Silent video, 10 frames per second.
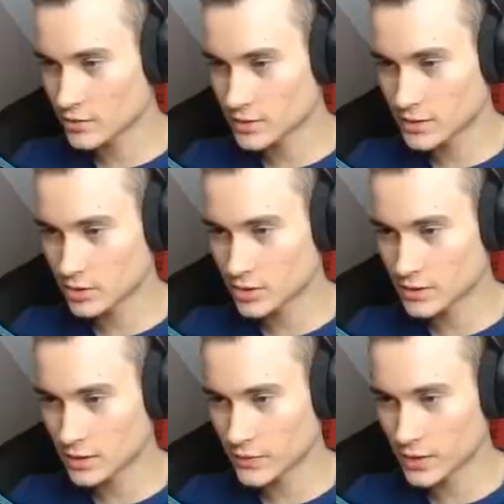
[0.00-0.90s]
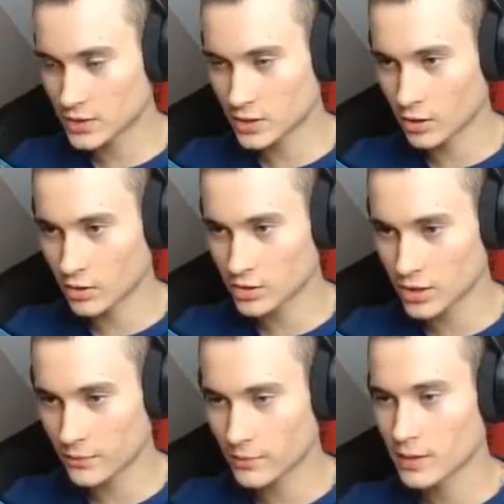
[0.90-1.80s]

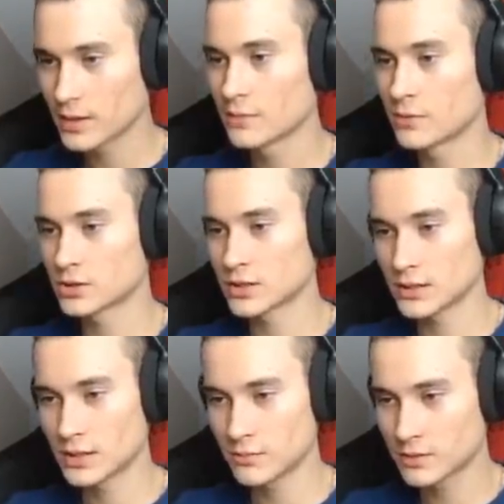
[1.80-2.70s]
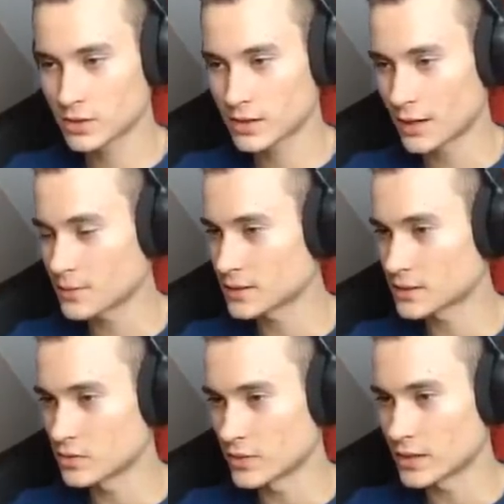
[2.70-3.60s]
C328? Można takimi sprzętami
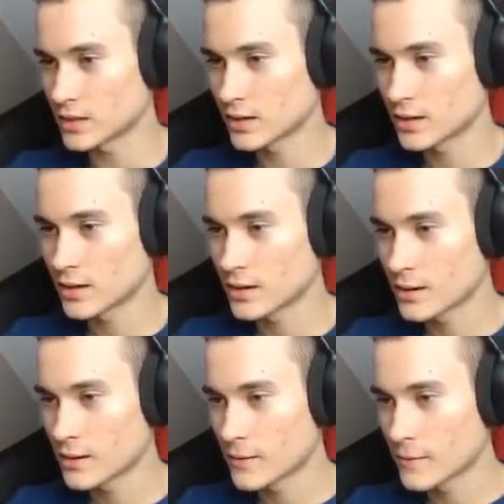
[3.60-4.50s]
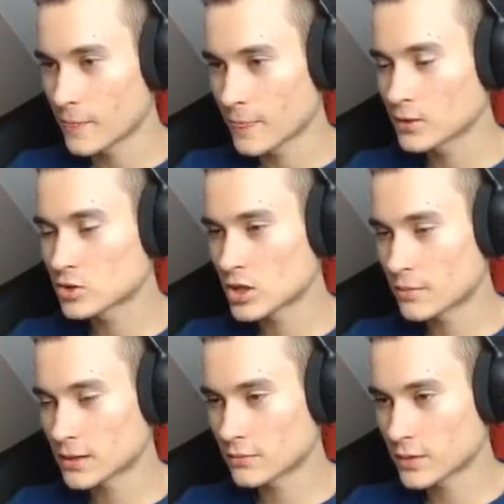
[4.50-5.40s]
zasuwać. Nie
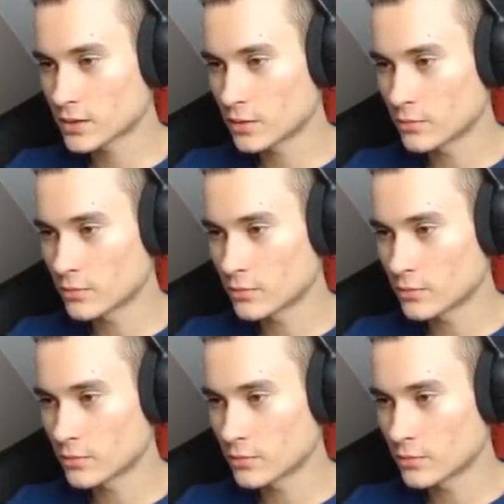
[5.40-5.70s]
trzeba tam wiadomo.